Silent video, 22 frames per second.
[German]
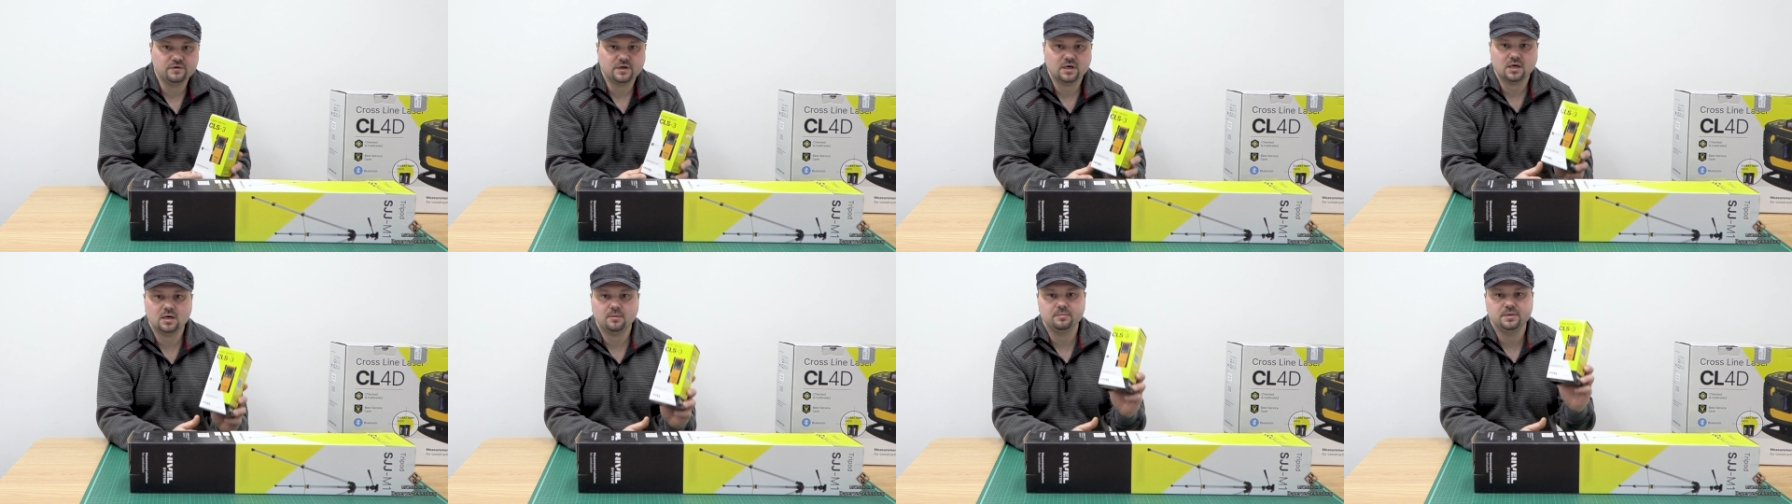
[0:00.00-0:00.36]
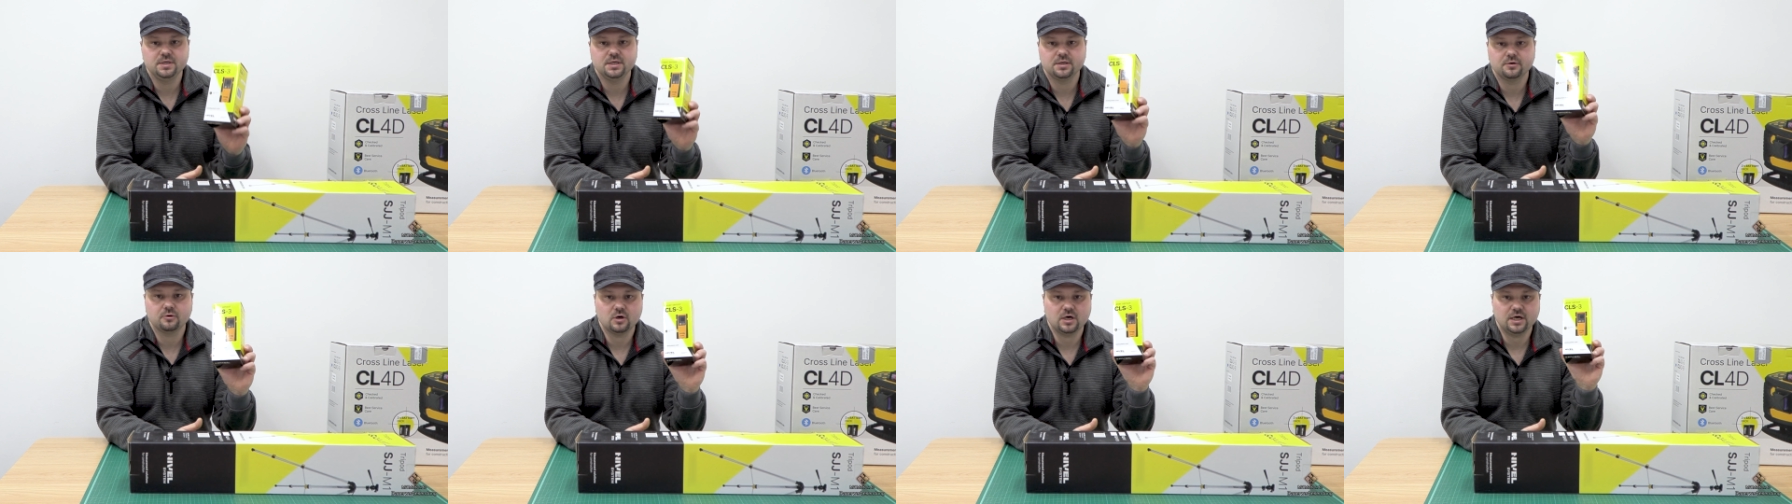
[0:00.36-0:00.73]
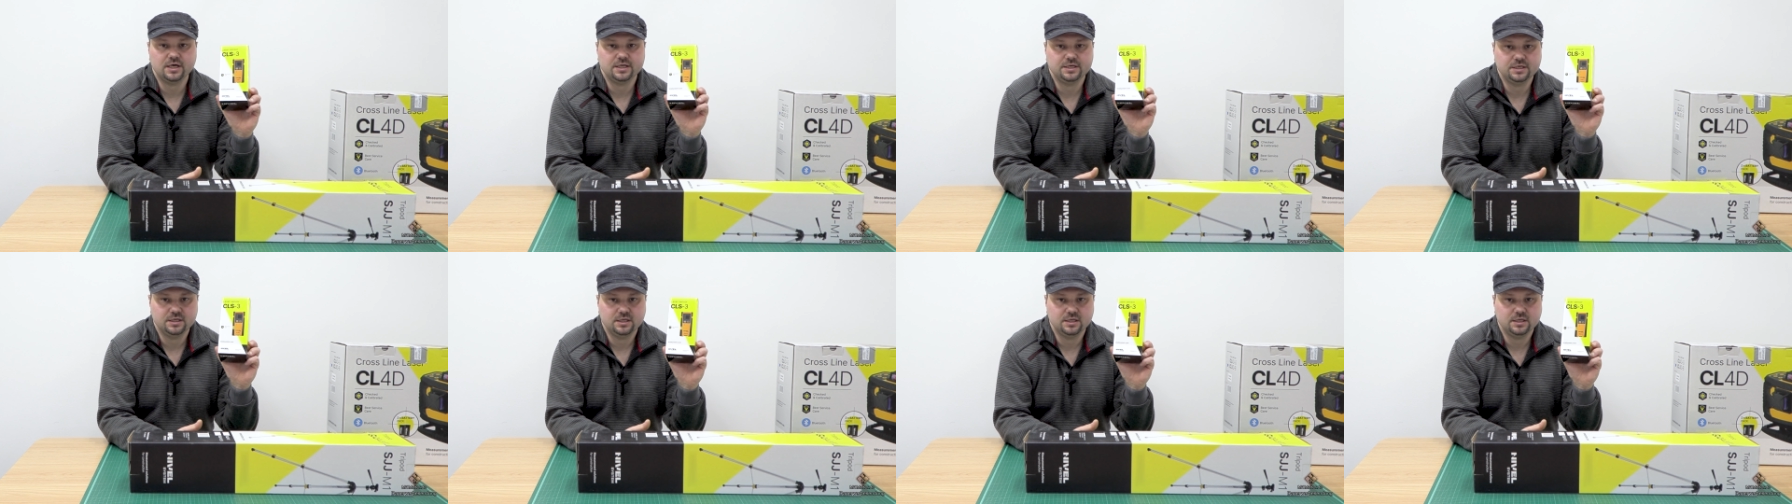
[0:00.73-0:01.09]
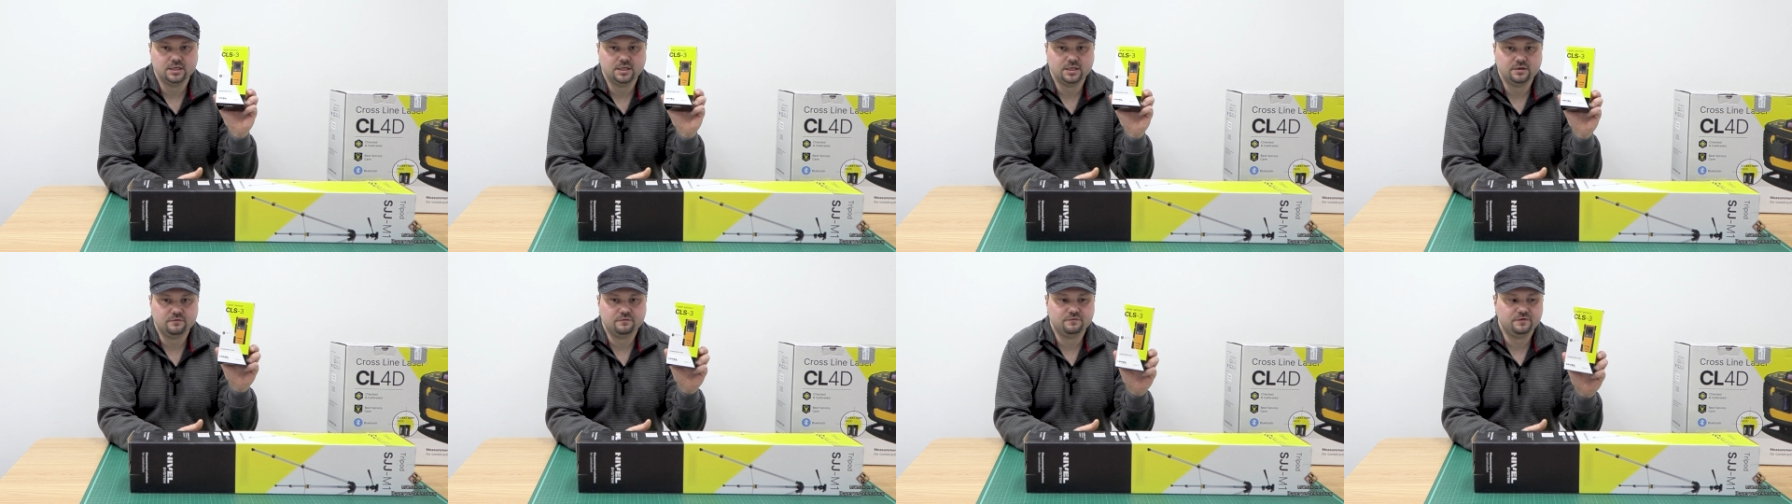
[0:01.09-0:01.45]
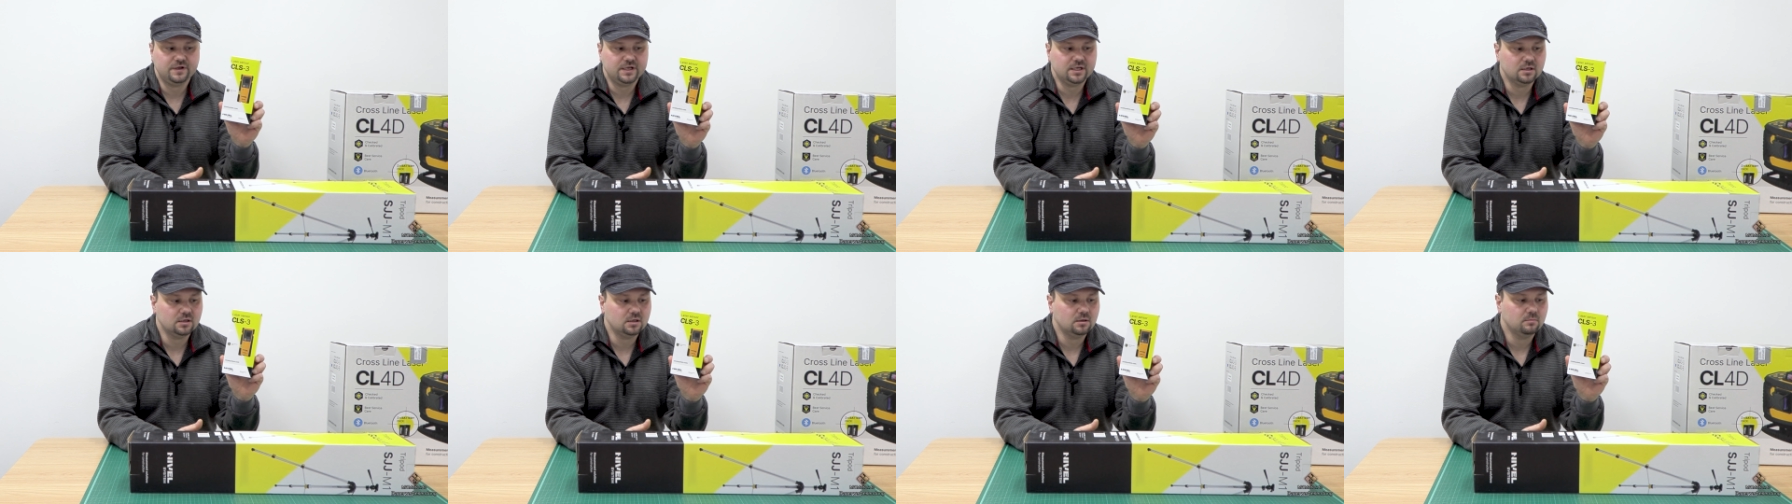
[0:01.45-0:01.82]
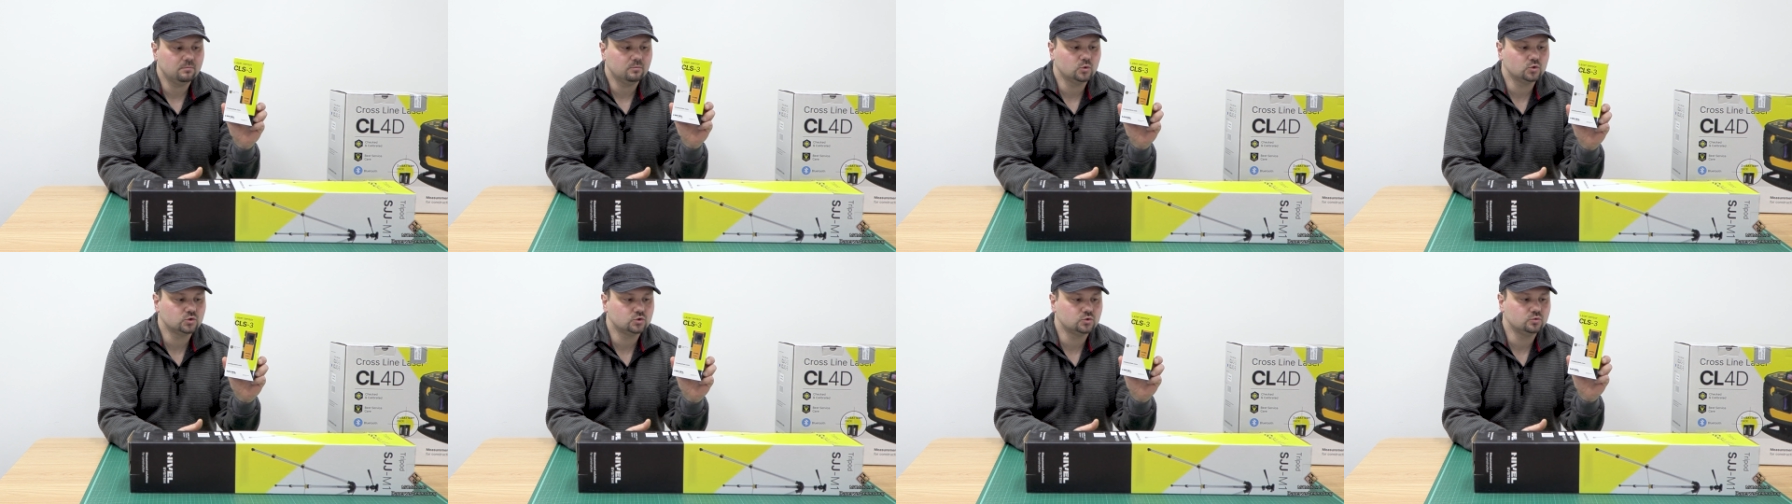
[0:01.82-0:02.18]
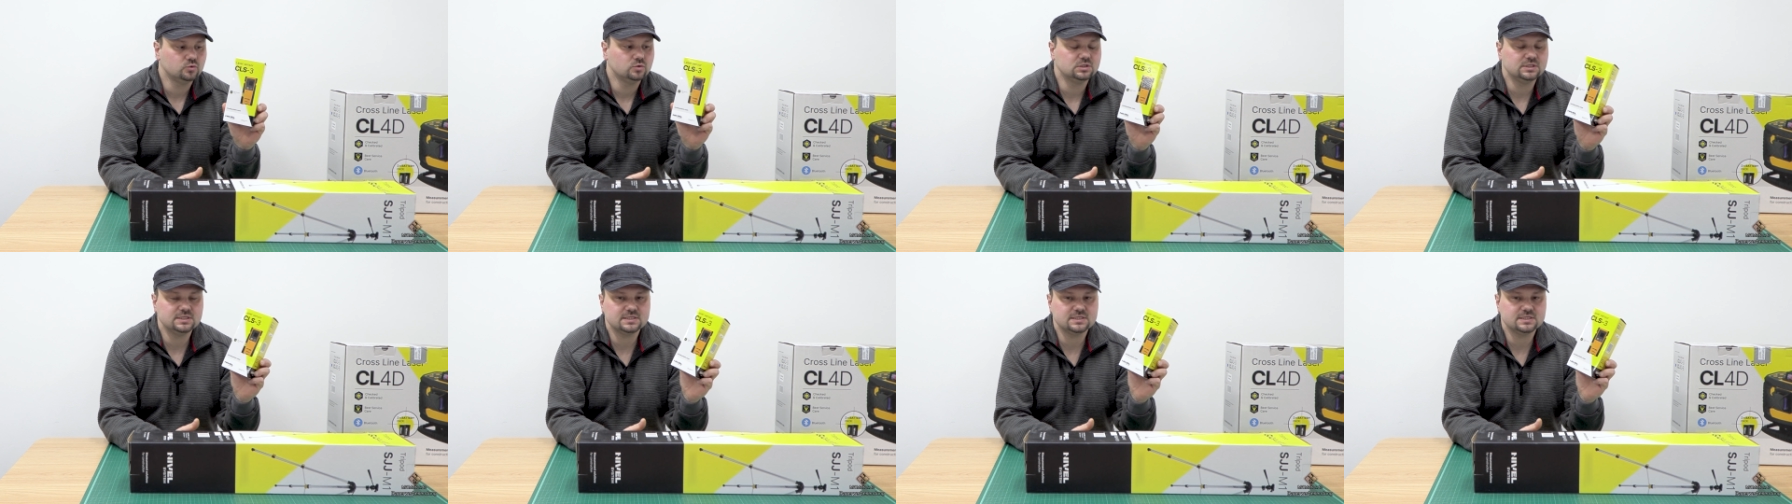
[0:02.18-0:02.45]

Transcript: Wir haben hier noch ein Empfängermodul.